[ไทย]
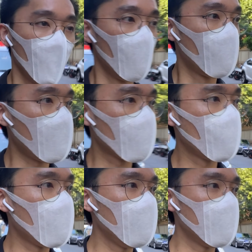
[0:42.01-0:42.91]
หูฟัง
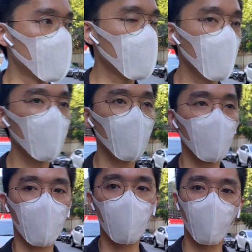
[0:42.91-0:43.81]
True Wireless ที่
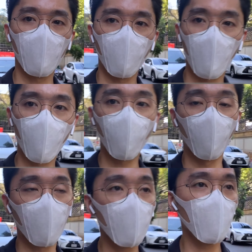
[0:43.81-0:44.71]
มีไมโครโฟ
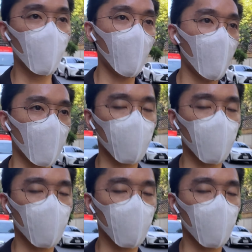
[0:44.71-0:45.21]
นที่ดีมาก